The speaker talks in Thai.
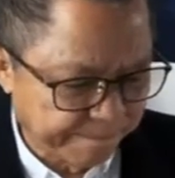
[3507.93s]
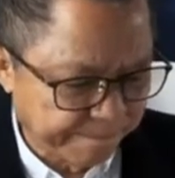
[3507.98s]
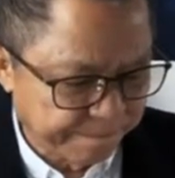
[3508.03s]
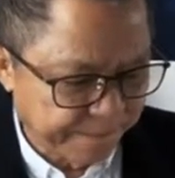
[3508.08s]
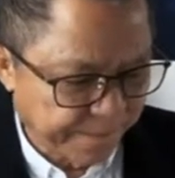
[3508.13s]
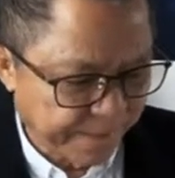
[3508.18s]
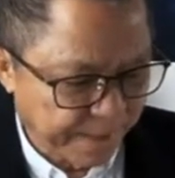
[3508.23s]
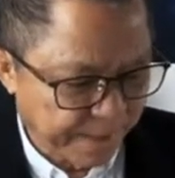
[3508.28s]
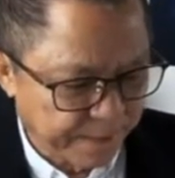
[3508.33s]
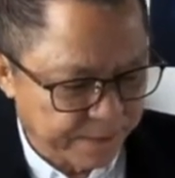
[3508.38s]
จะ
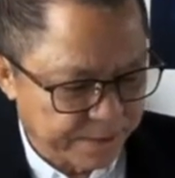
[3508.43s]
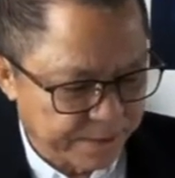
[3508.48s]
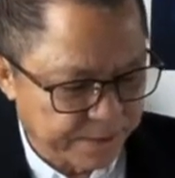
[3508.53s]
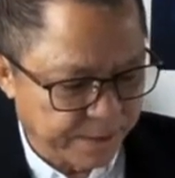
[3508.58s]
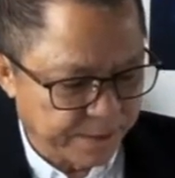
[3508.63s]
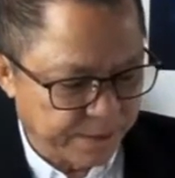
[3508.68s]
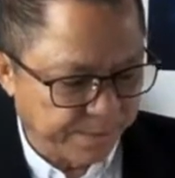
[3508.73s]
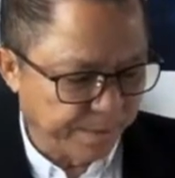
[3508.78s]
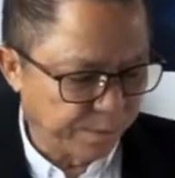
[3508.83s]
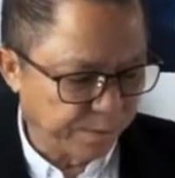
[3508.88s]
ปลูกกัญ
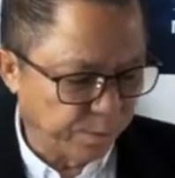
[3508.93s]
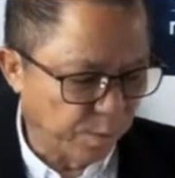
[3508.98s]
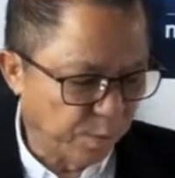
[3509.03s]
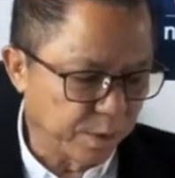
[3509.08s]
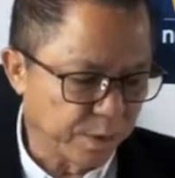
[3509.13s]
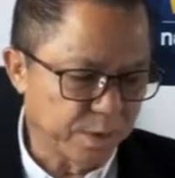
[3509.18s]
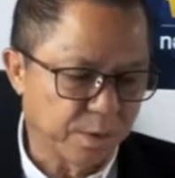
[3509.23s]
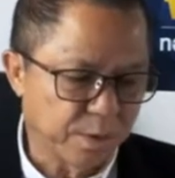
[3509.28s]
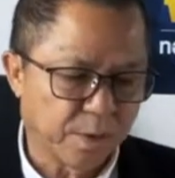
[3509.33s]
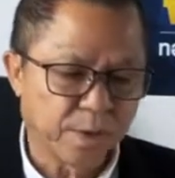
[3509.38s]
ชากินแล้วก็
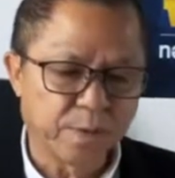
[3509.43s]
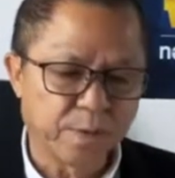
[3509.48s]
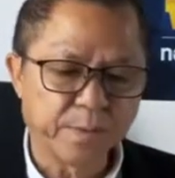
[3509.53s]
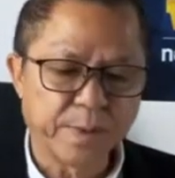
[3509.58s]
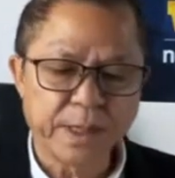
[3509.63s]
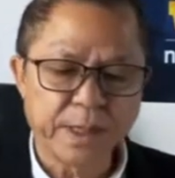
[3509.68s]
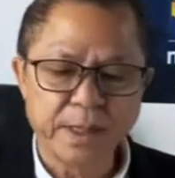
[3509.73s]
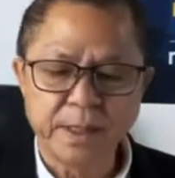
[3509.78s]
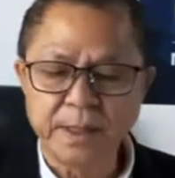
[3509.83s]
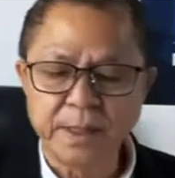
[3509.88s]
ลองกินอา
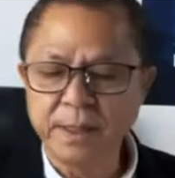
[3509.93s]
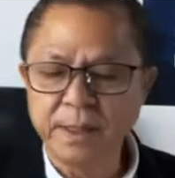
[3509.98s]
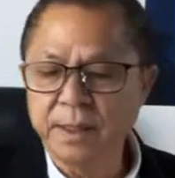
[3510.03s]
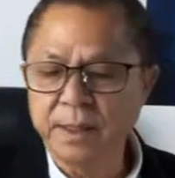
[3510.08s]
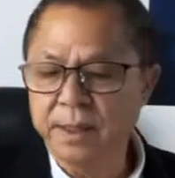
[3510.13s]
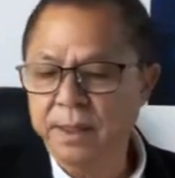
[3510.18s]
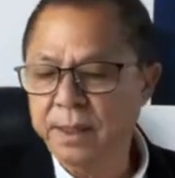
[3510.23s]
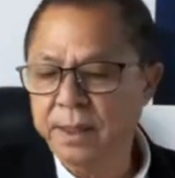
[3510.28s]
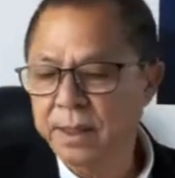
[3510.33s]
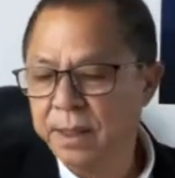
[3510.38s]
หารผสม
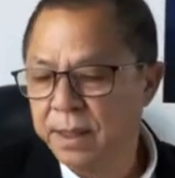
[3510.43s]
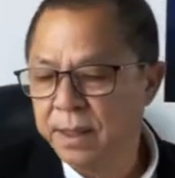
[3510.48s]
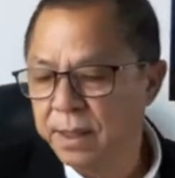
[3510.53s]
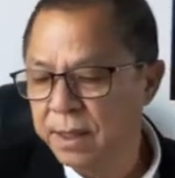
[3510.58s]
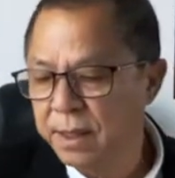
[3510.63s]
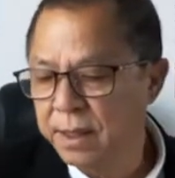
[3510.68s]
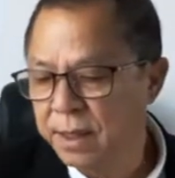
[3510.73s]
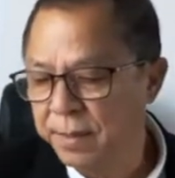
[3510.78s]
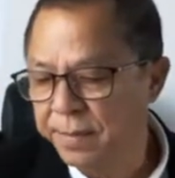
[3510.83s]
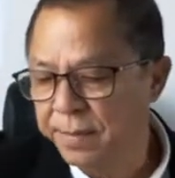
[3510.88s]
กัญชา
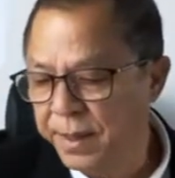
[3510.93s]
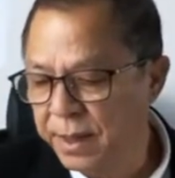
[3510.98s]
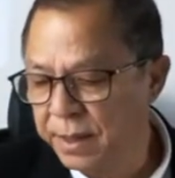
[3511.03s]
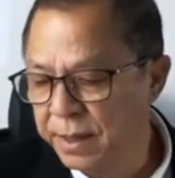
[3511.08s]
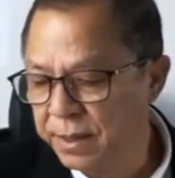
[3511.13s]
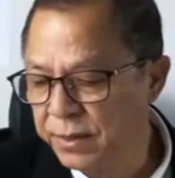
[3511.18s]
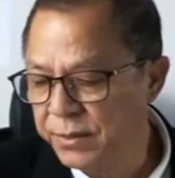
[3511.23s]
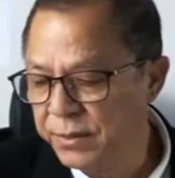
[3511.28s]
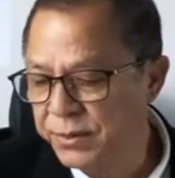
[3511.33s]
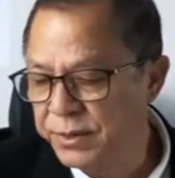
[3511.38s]

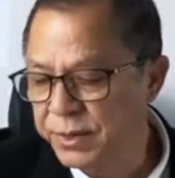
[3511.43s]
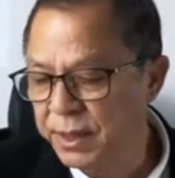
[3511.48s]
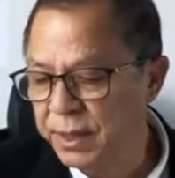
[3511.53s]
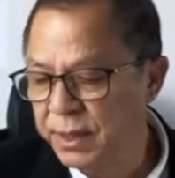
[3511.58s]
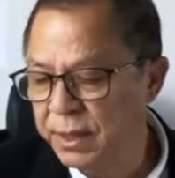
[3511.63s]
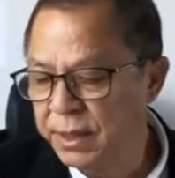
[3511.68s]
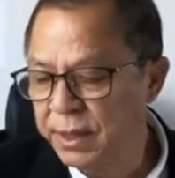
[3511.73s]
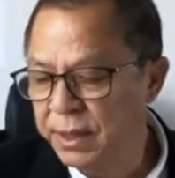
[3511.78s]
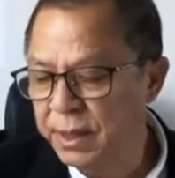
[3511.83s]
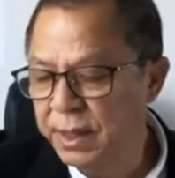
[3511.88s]
แต่ไม่ถึงข
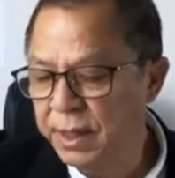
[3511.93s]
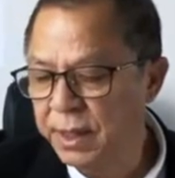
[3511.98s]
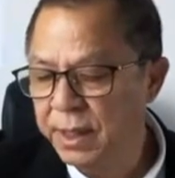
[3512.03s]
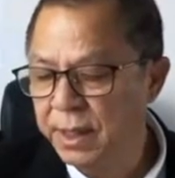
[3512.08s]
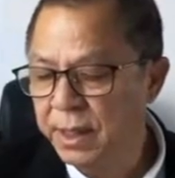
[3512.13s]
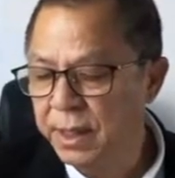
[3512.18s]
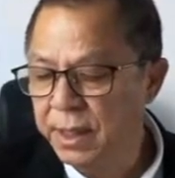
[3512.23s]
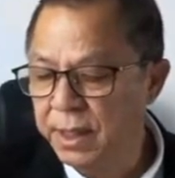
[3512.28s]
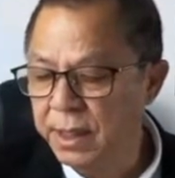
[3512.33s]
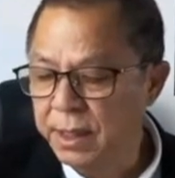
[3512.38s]
นาดแห่เส
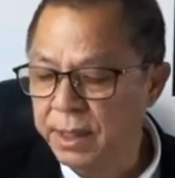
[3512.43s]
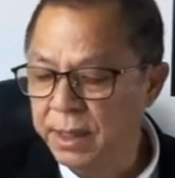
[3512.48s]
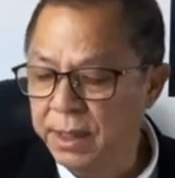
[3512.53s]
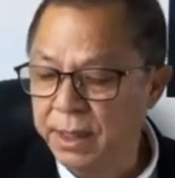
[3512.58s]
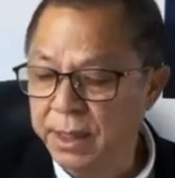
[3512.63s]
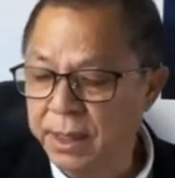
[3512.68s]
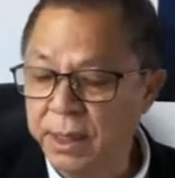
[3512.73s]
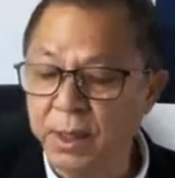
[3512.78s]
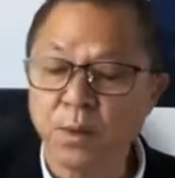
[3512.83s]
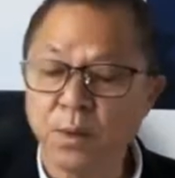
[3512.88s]
พกัญชา
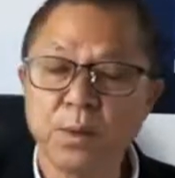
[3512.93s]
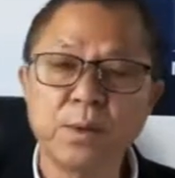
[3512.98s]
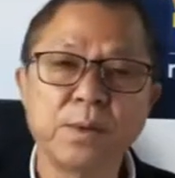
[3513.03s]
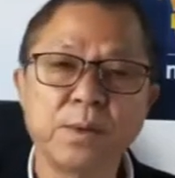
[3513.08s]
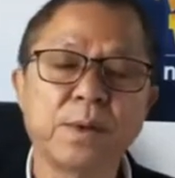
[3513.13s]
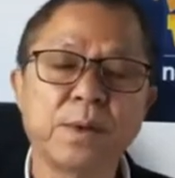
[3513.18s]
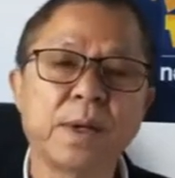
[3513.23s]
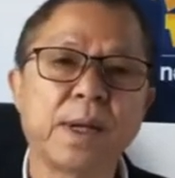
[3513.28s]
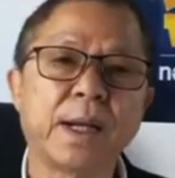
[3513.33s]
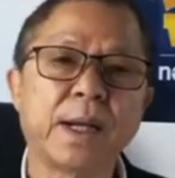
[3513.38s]

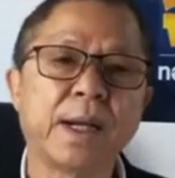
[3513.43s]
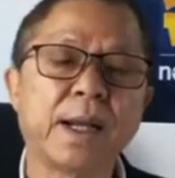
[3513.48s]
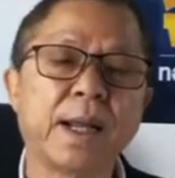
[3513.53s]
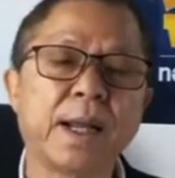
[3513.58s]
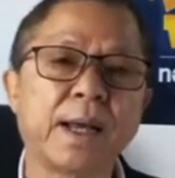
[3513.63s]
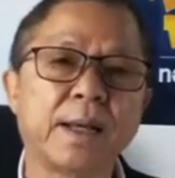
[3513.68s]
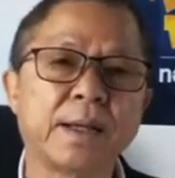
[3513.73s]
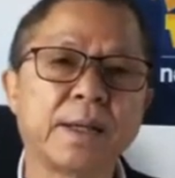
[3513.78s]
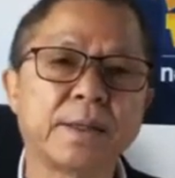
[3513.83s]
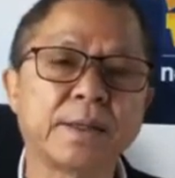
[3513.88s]
คาดว่า
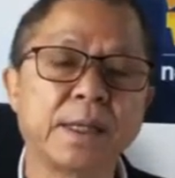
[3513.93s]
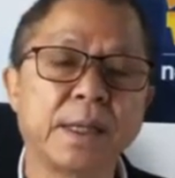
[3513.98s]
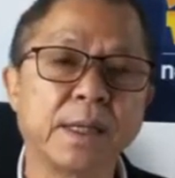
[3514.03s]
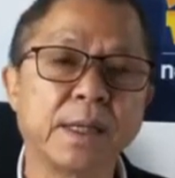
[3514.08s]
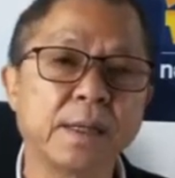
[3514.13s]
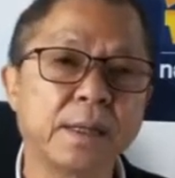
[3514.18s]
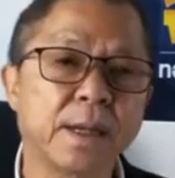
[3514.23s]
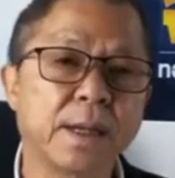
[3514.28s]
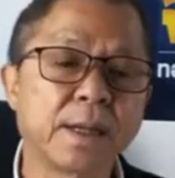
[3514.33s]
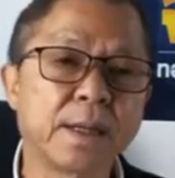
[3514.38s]
อีกประมาณ
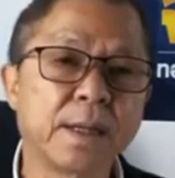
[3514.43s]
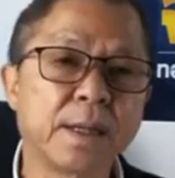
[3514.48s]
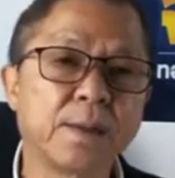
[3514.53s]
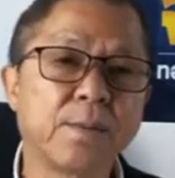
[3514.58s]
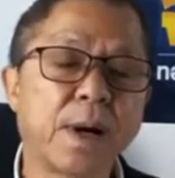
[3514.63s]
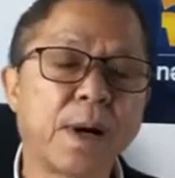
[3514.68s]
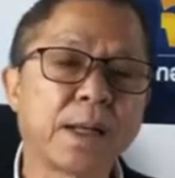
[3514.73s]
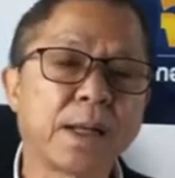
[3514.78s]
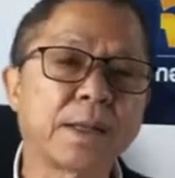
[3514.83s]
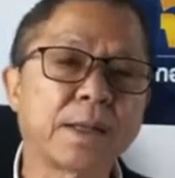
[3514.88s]
1ปีราคา
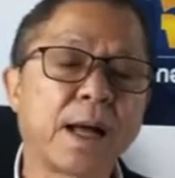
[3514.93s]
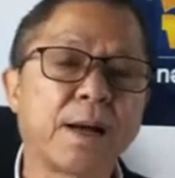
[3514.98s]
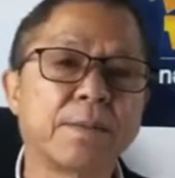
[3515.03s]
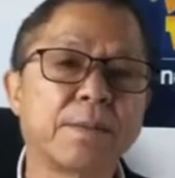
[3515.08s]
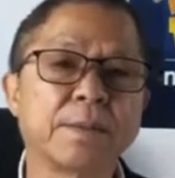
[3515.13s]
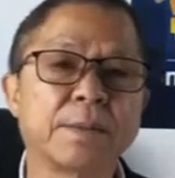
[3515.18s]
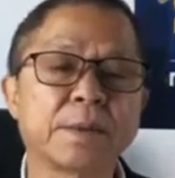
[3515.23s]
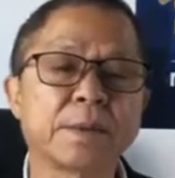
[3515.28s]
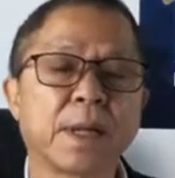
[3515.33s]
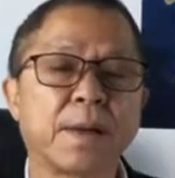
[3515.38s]
กัญชาก็
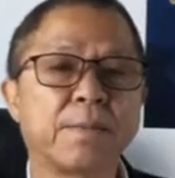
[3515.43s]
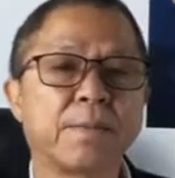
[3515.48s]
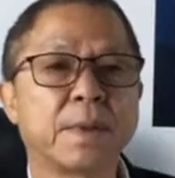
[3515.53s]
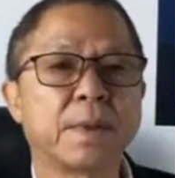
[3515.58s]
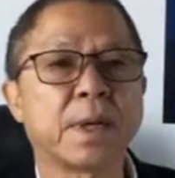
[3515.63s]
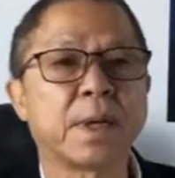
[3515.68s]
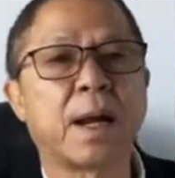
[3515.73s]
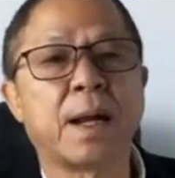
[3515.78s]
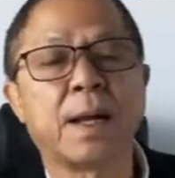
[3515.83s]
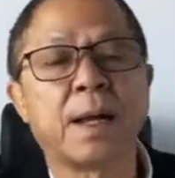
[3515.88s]
น่าจะลดล
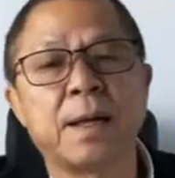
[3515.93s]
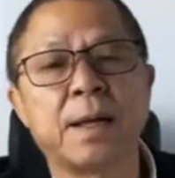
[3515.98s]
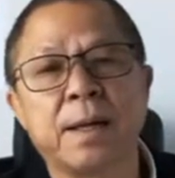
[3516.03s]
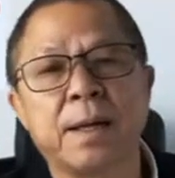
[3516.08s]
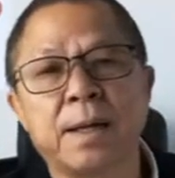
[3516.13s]
งครับ